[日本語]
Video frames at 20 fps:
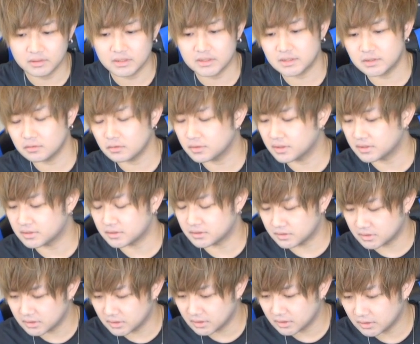に強いです
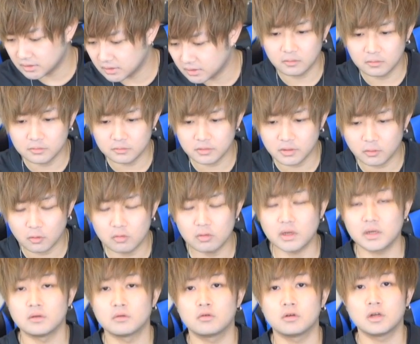し、本当に今
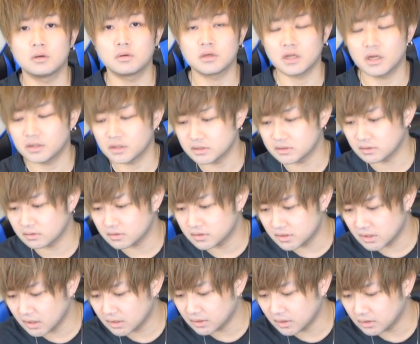回のコラボキャラたちは
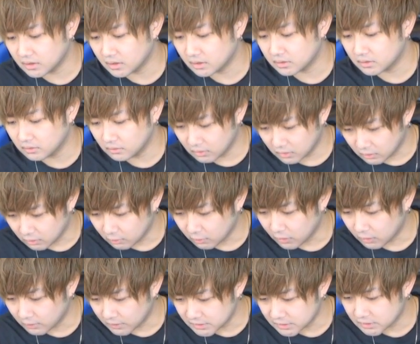癖がないなっていうふうに思
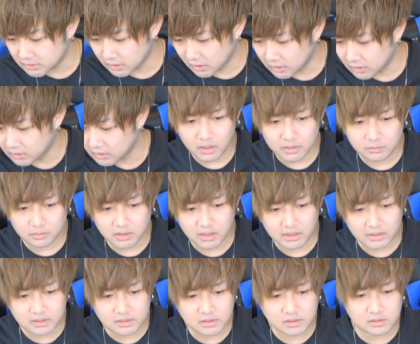いました。あと
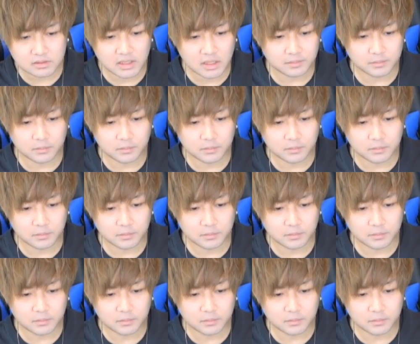貫通タイ